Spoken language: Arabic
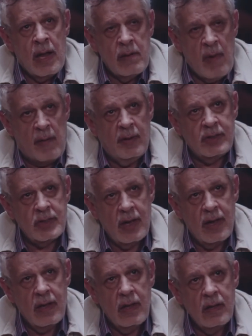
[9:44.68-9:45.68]
أنا ما عملتش
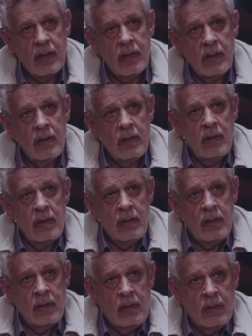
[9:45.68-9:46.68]
حاجة
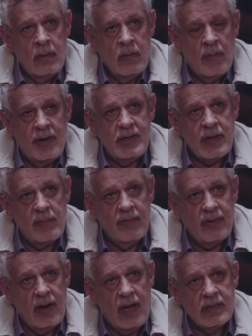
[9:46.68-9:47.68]
وماليش ذنب
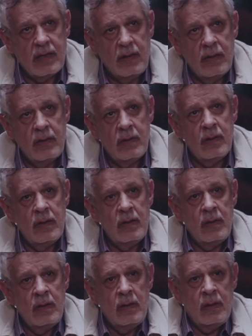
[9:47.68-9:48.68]
في اللي حصل
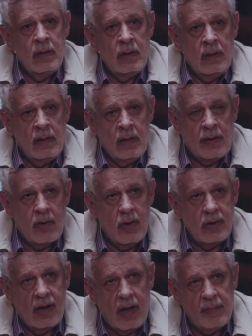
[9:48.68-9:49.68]
أنا
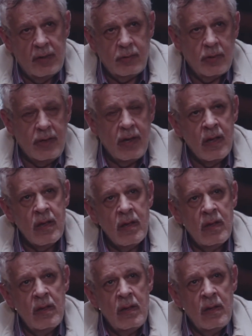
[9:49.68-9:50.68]
كل اللي عملته إني
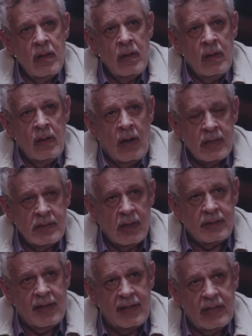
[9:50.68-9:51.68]

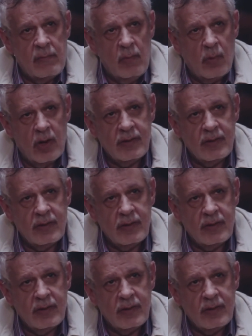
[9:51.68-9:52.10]
حذرت أدهم